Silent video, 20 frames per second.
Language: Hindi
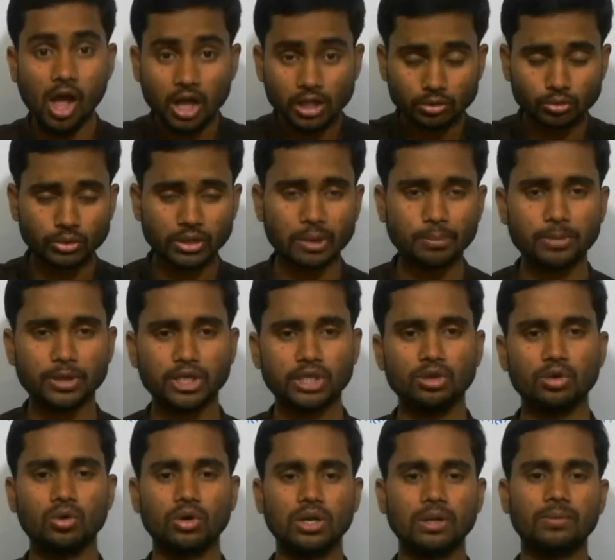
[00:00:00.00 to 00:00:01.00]
तो ये वीडियो
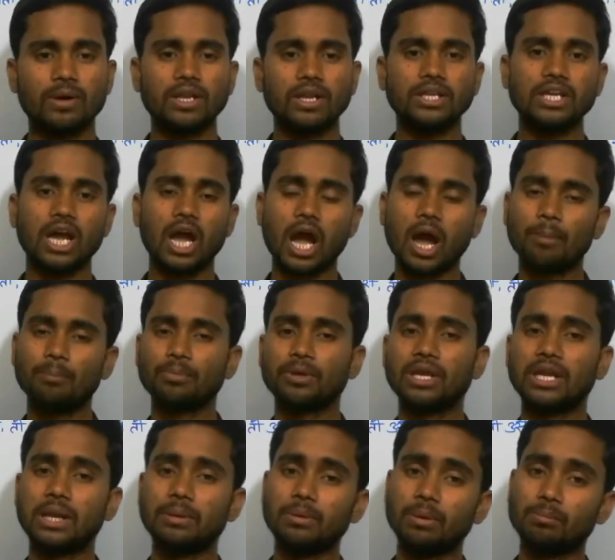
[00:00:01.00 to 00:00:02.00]
होने वाली है आपके
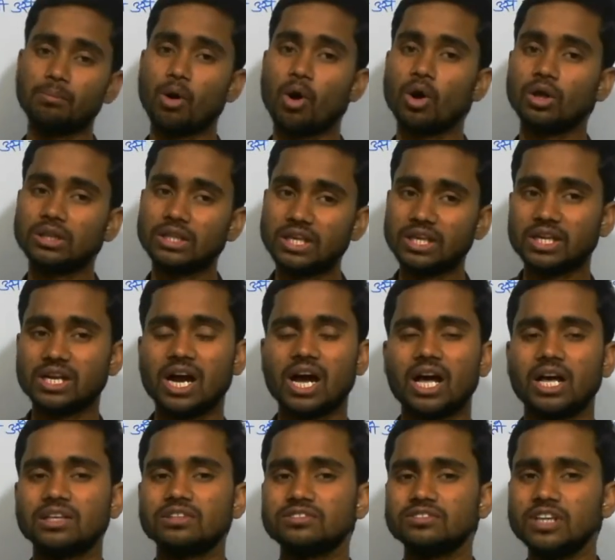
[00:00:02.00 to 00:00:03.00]
लिए भी बहुत ही
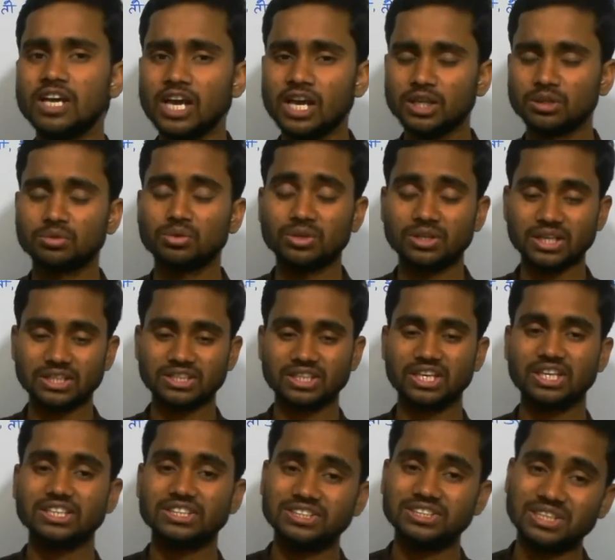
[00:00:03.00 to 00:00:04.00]
खास तो
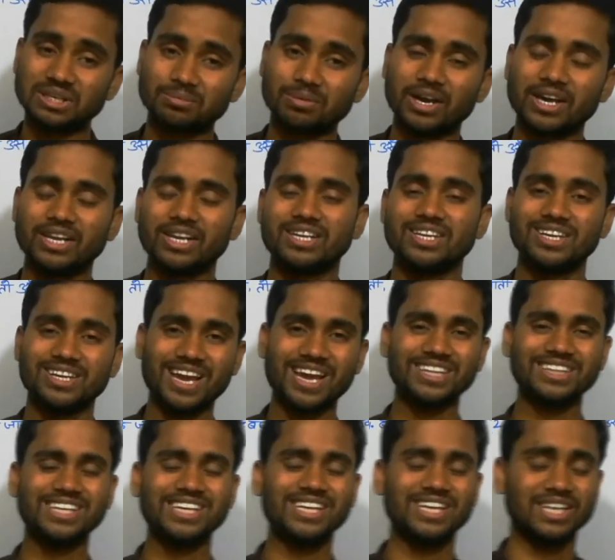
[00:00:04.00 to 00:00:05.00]
नज़रें जमाए रखे
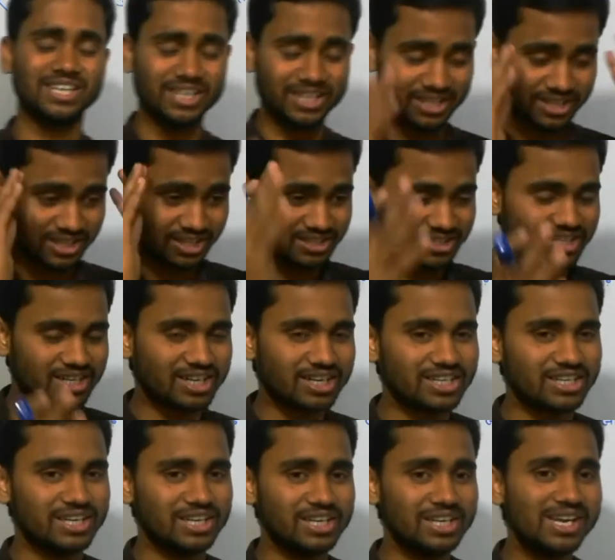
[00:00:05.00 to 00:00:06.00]
कहते हैं ना कि नज़र
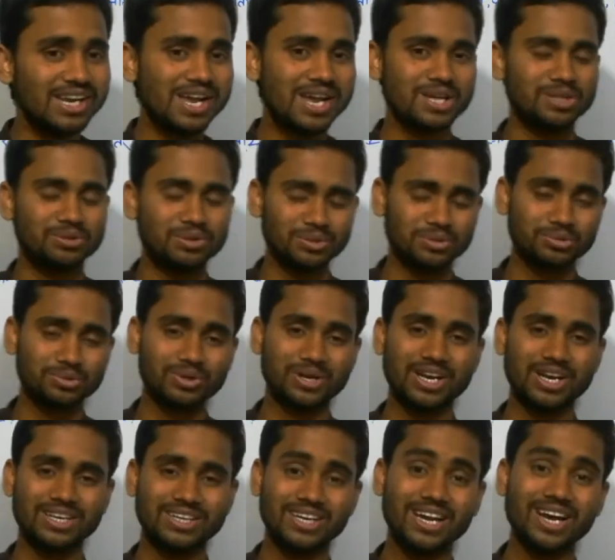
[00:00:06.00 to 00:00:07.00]
हटी तो
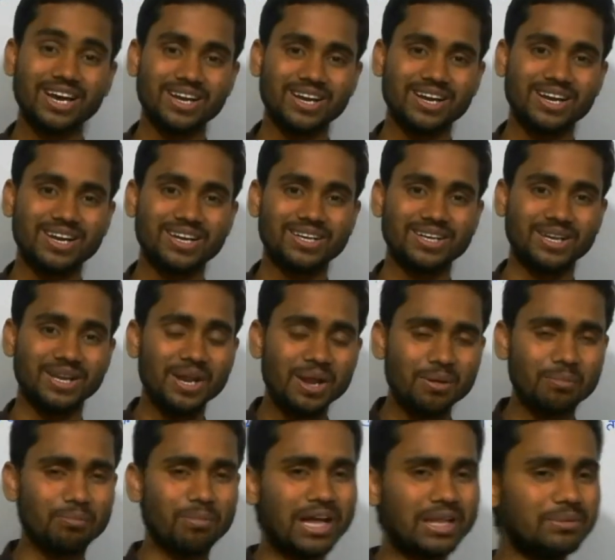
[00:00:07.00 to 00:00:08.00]
दुर्घटना घटी
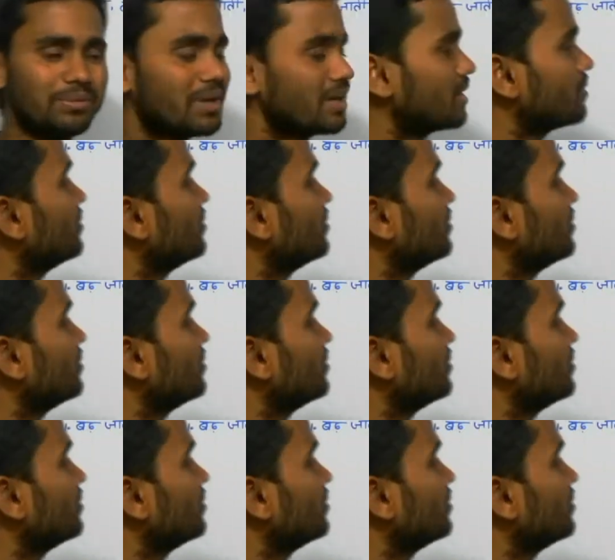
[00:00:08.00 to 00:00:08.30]
बाद में अगर